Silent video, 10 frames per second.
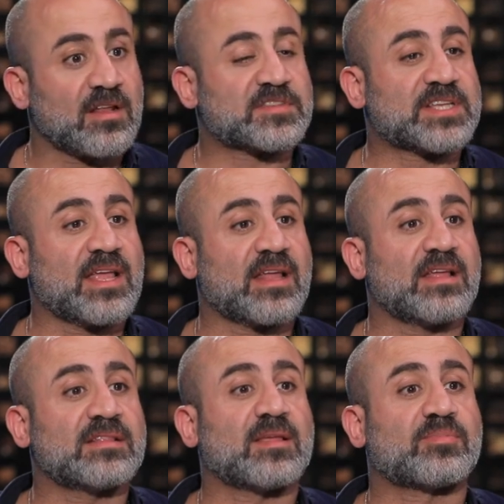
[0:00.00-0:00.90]
نفسيا
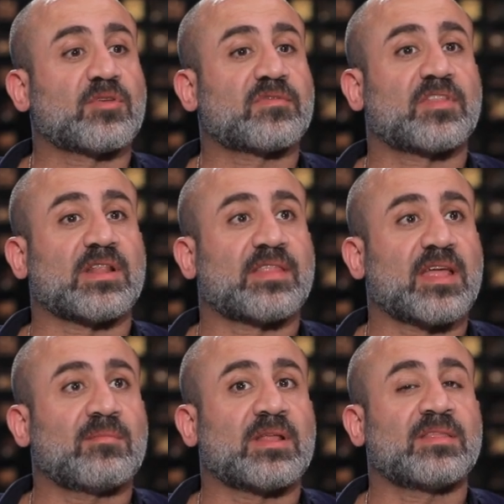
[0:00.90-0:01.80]
انت بتفضل
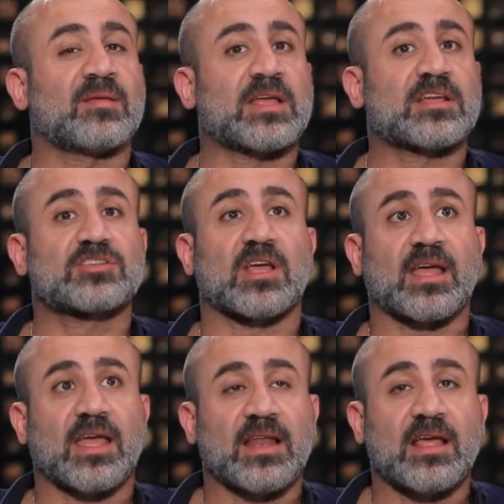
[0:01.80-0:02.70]
دايما دماغك
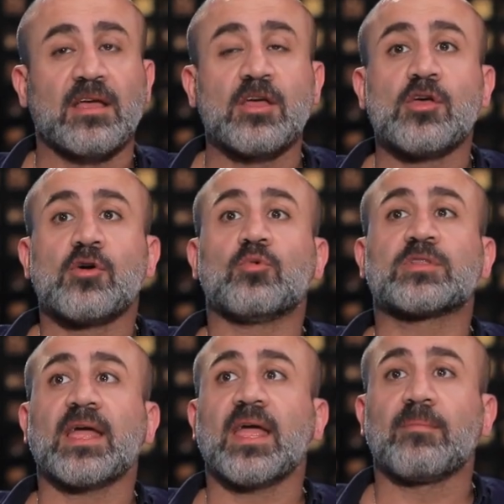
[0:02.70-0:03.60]
شغاله
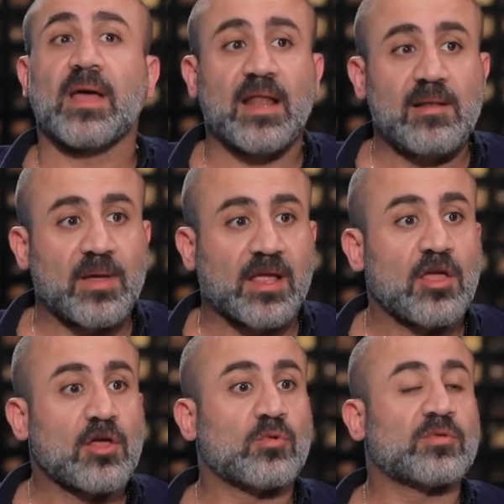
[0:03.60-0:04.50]
وتعب قلبك
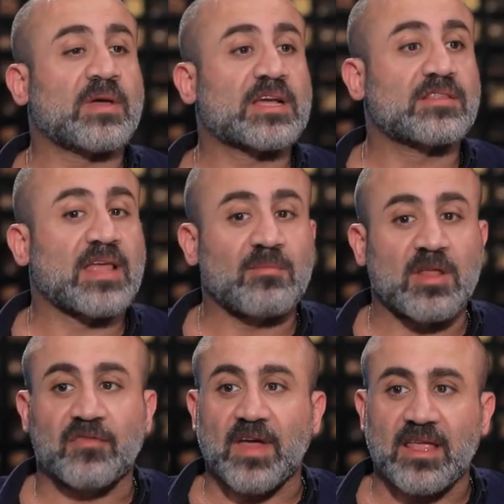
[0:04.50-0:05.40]
ودماغك
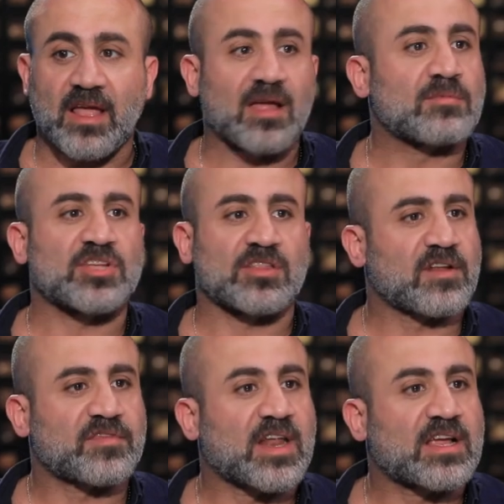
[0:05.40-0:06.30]
دايما في اي حاجه مش
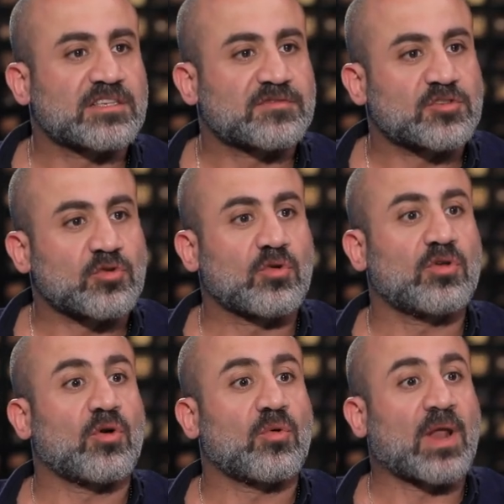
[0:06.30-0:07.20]
هتعرف تركز في
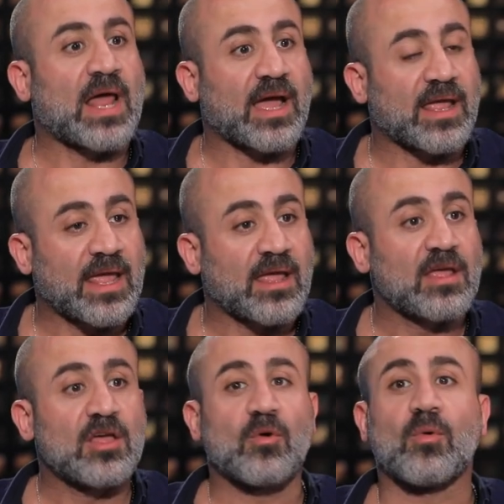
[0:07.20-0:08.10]
شغل ولا حياه
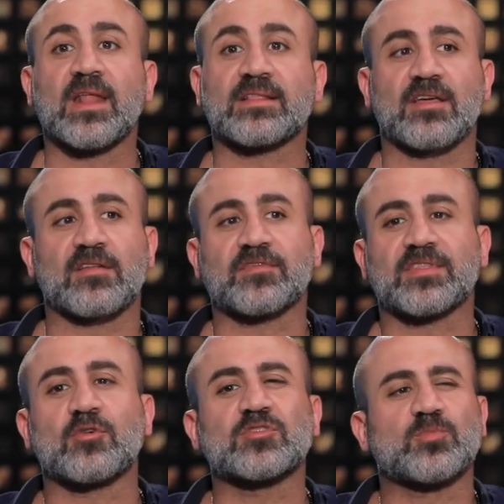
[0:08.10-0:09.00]
ولا تعرف
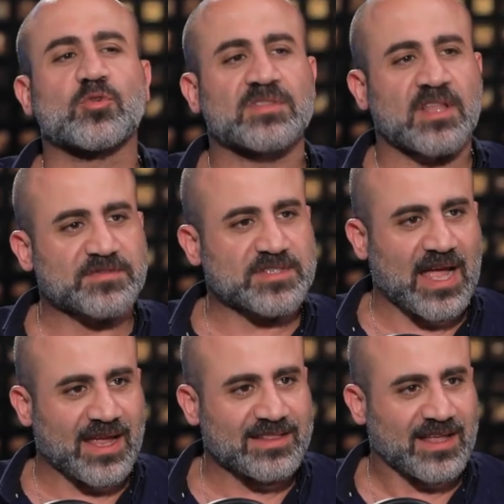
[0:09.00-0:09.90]
تظبط نفس
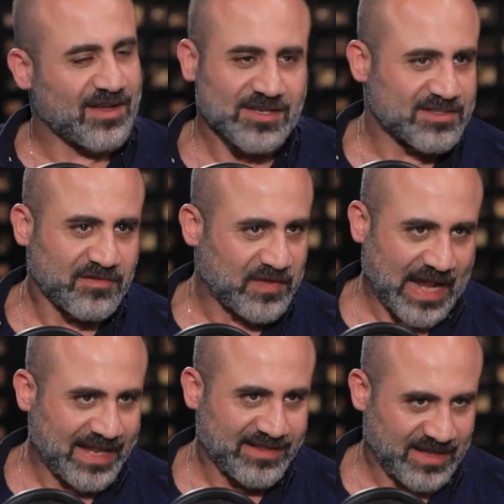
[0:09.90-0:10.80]
حياتك اصلا في
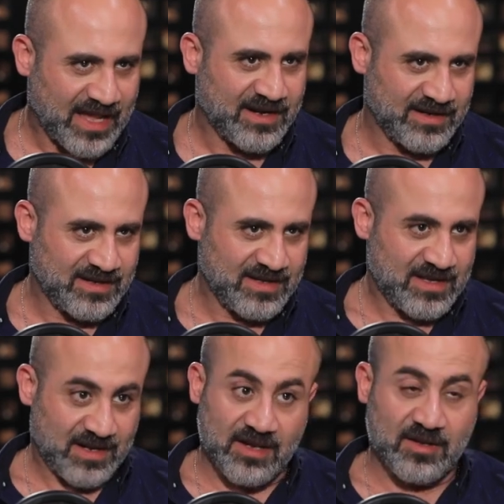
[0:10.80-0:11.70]
العادي يعني
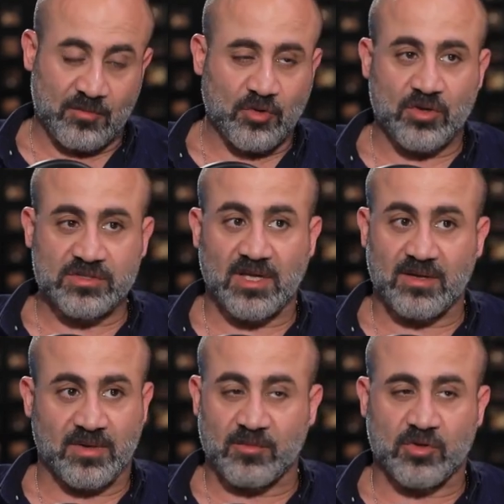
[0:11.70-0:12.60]
لان الموضوع
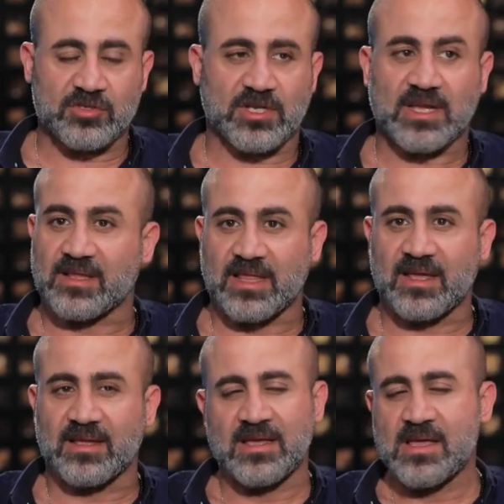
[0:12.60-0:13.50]
صعب موضوع الشك
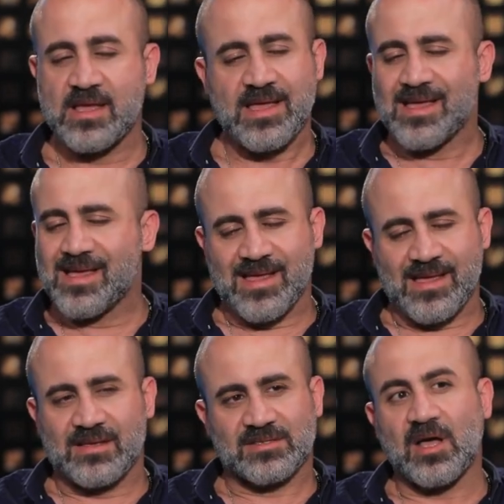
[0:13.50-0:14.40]
ده لو
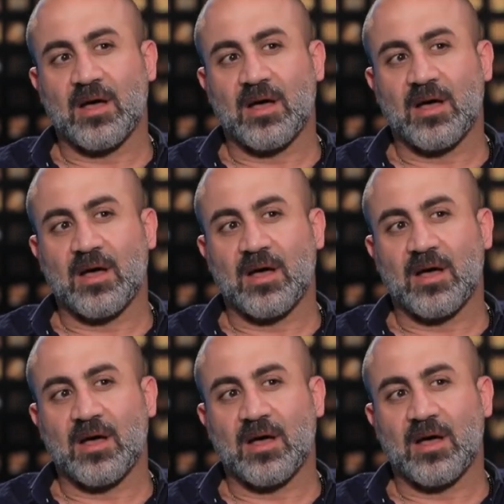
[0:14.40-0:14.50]
وصل صعب